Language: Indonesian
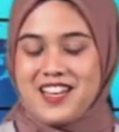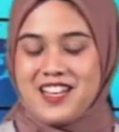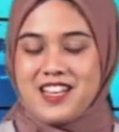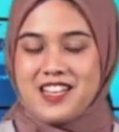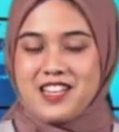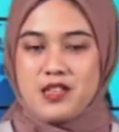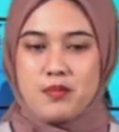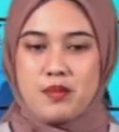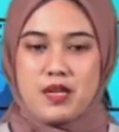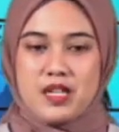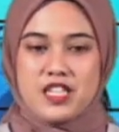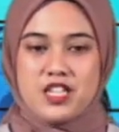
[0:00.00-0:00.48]

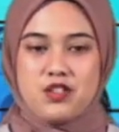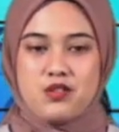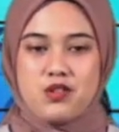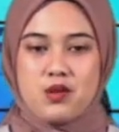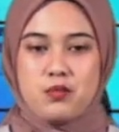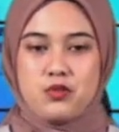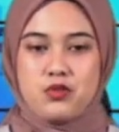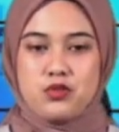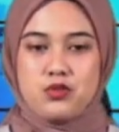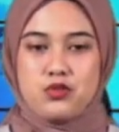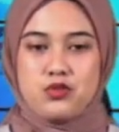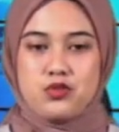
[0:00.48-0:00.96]
Tepatnya
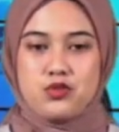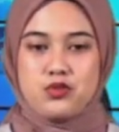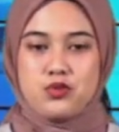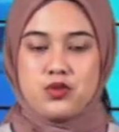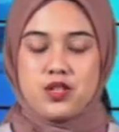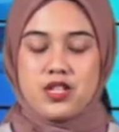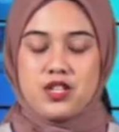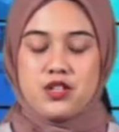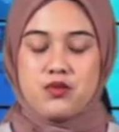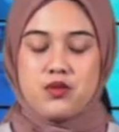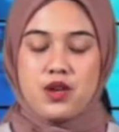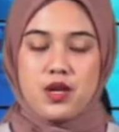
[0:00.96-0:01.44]
27
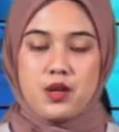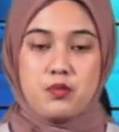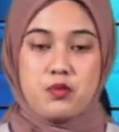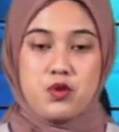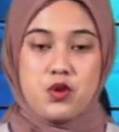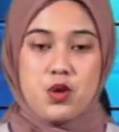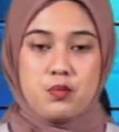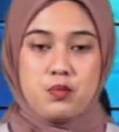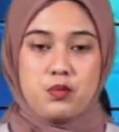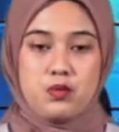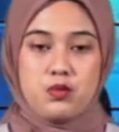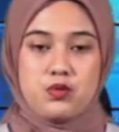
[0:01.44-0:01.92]
Juli
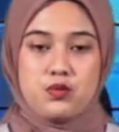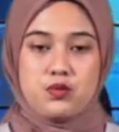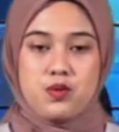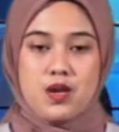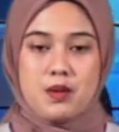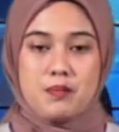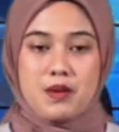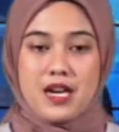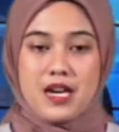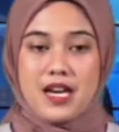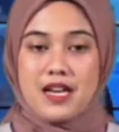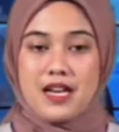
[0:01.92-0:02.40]
2022
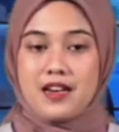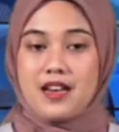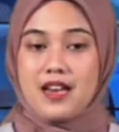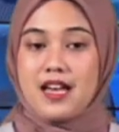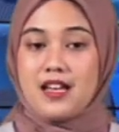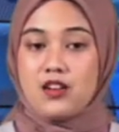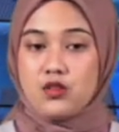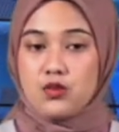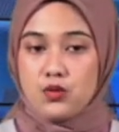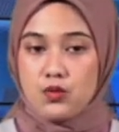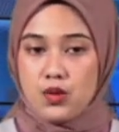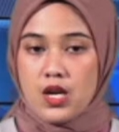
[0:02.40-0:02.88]
pekan
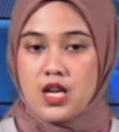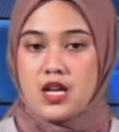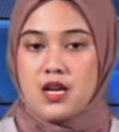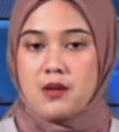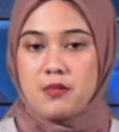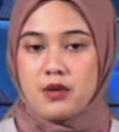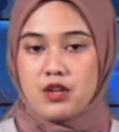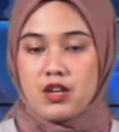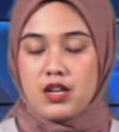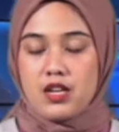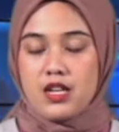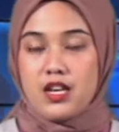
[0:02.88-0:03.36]
lalu,
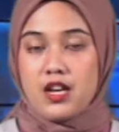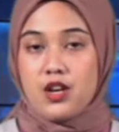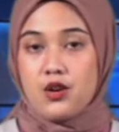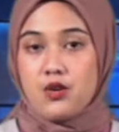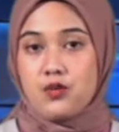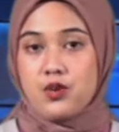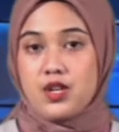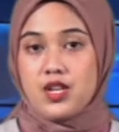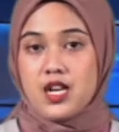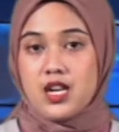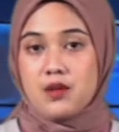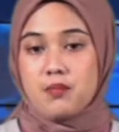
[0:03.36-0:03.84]
penarikan
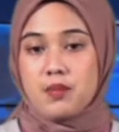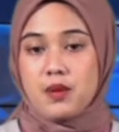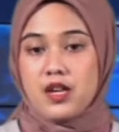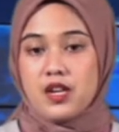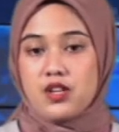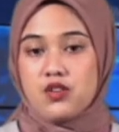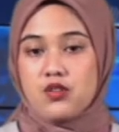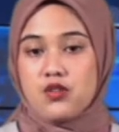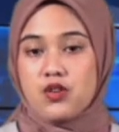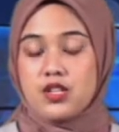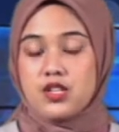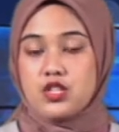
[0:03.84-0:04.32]
undian
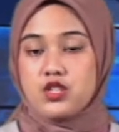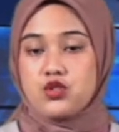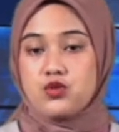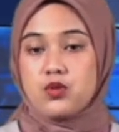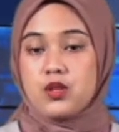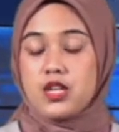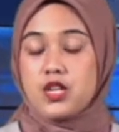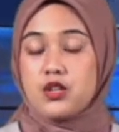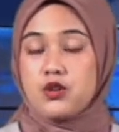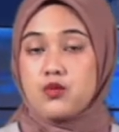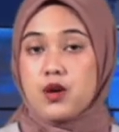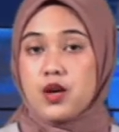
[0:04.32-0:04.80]
periode
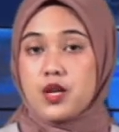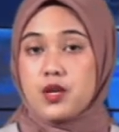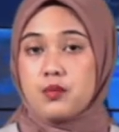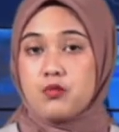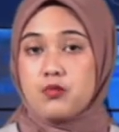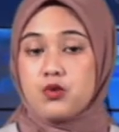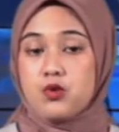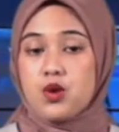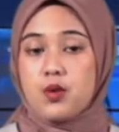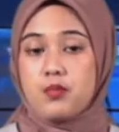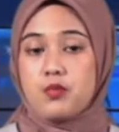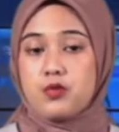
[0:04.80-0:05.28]
Juli
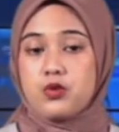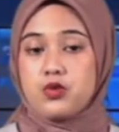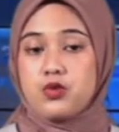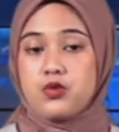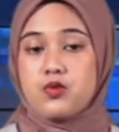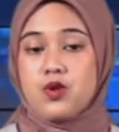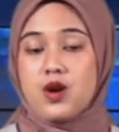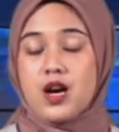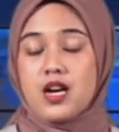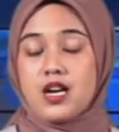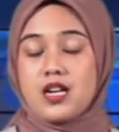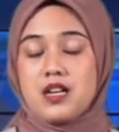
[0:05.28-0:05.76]

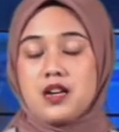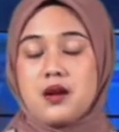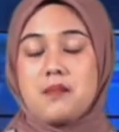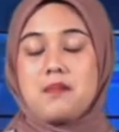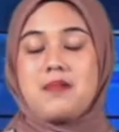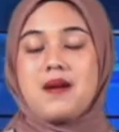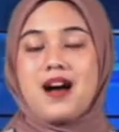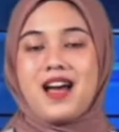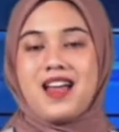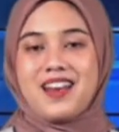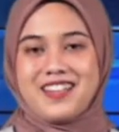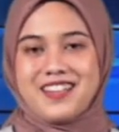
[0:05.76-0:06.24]
2022
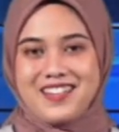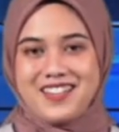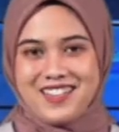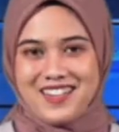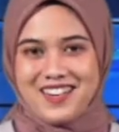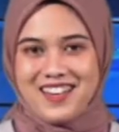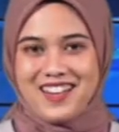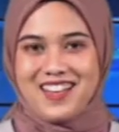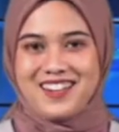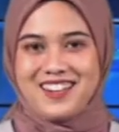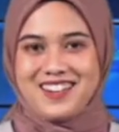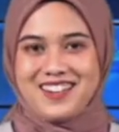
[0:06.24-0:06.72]
kembali
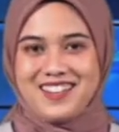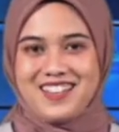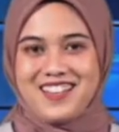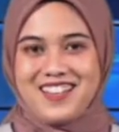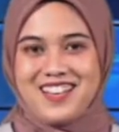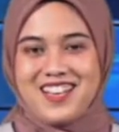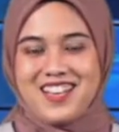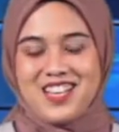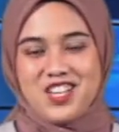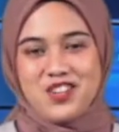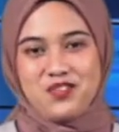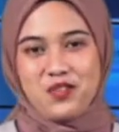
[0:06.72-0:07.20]
digelar.
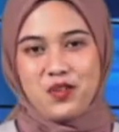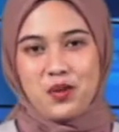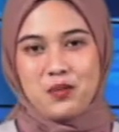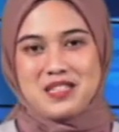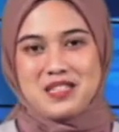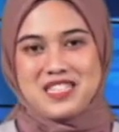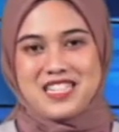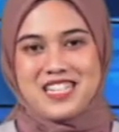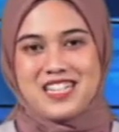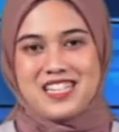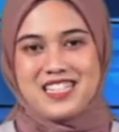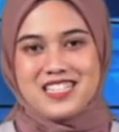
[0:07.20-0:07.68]

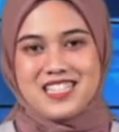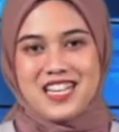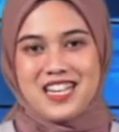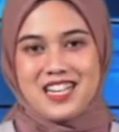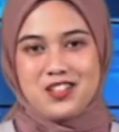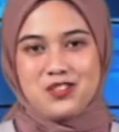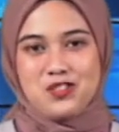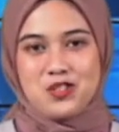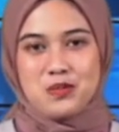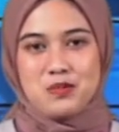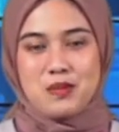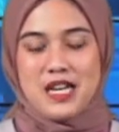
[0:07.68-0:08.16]
Informasi ini
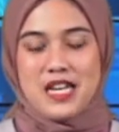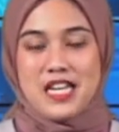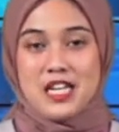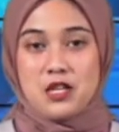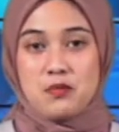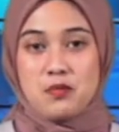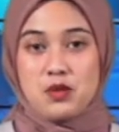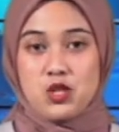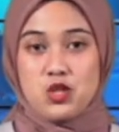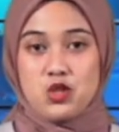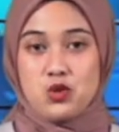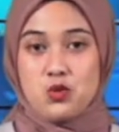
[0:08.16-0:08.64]
sekaligus
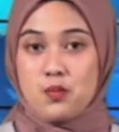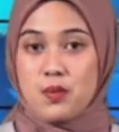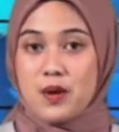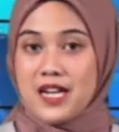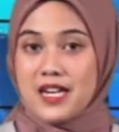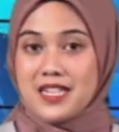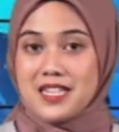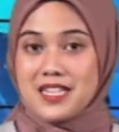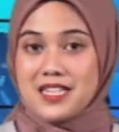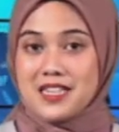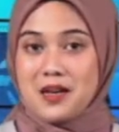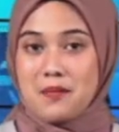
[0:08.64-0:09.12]
mengakhiri
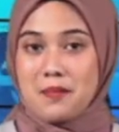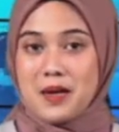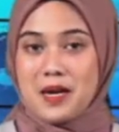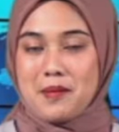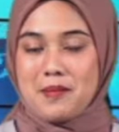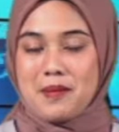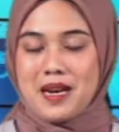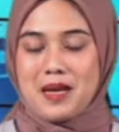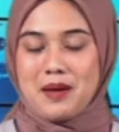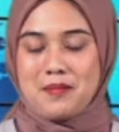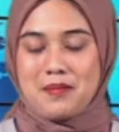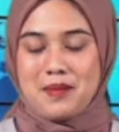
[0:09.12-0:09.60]
perjumpaan kita
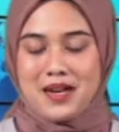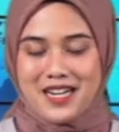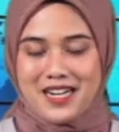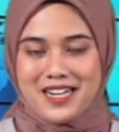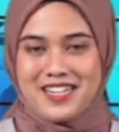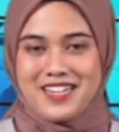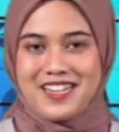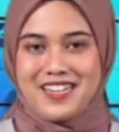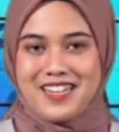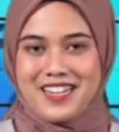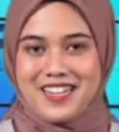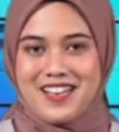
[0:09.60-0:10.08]
pada malam
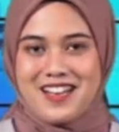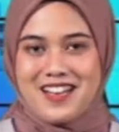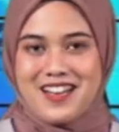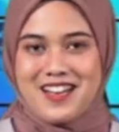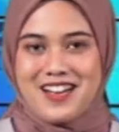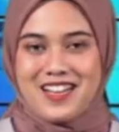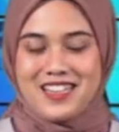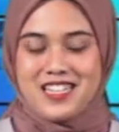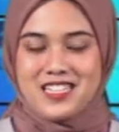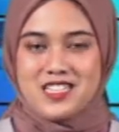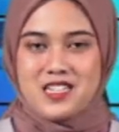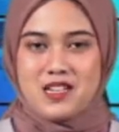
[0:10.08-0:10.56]
hari ini.
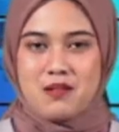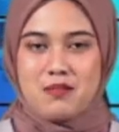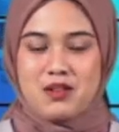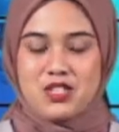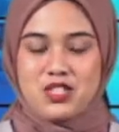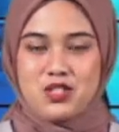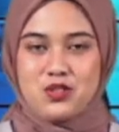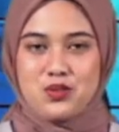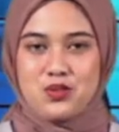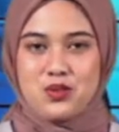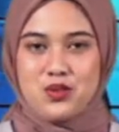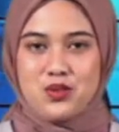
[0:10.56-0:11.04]
Atas nama
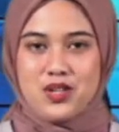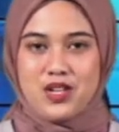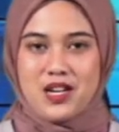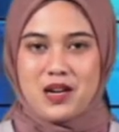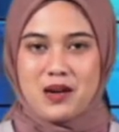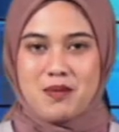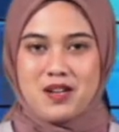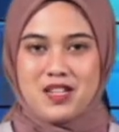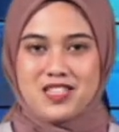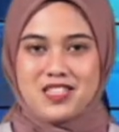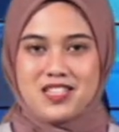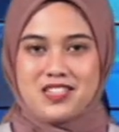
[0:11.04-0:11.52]
seluruh
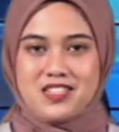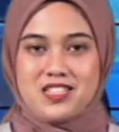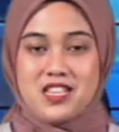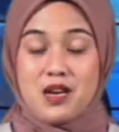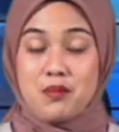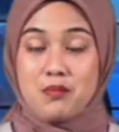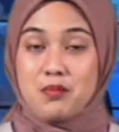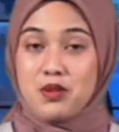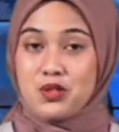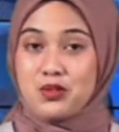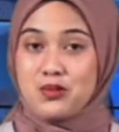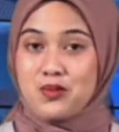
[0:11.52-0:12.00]
kerabat kerja
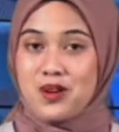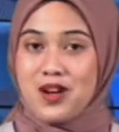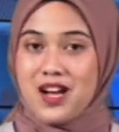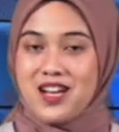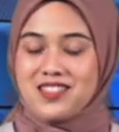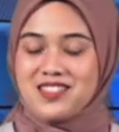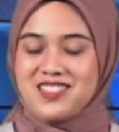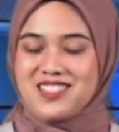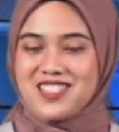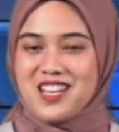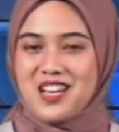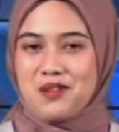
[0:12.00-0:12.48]
yang
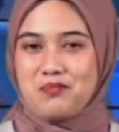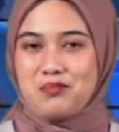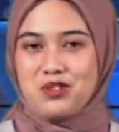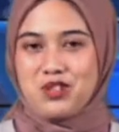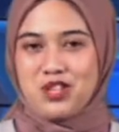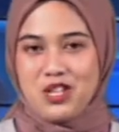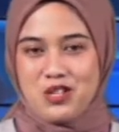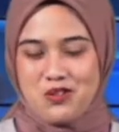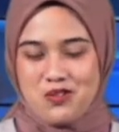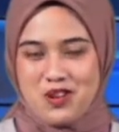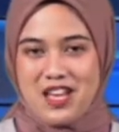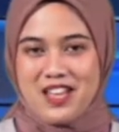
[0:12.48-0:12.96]
bertugas, saya
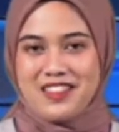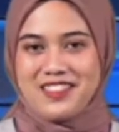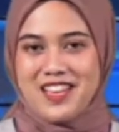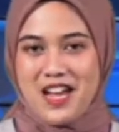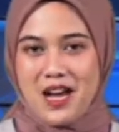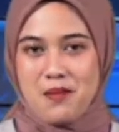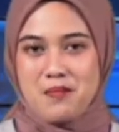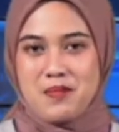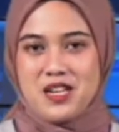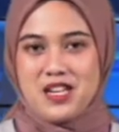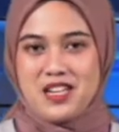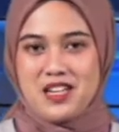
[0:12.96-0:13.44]
Putri Yulianti
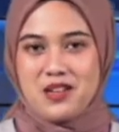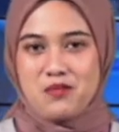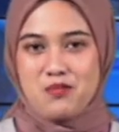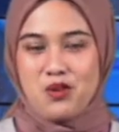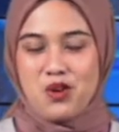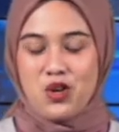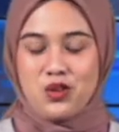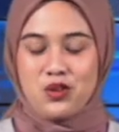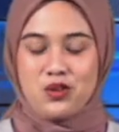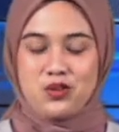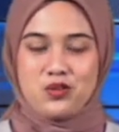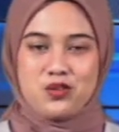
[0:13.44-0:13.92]
Amini
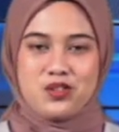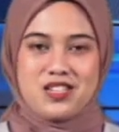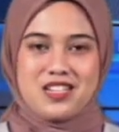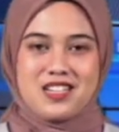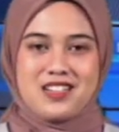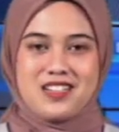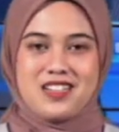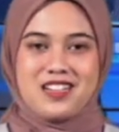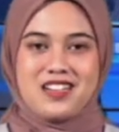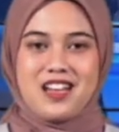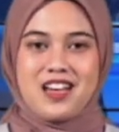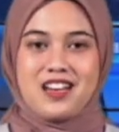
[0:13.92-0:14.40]
mohon undur
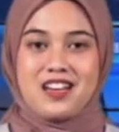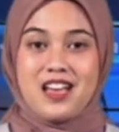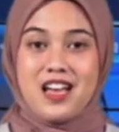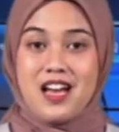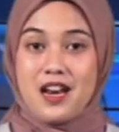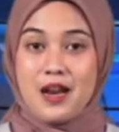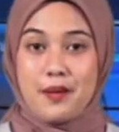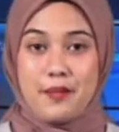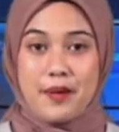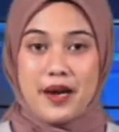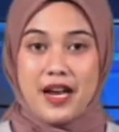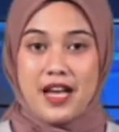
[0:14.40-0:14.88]
diri dari
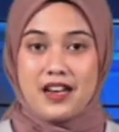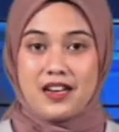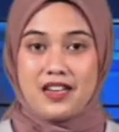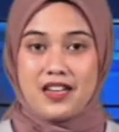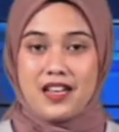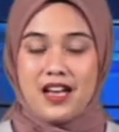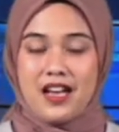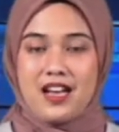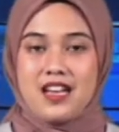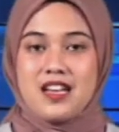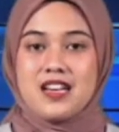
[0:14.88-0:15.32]
hadapan Anda.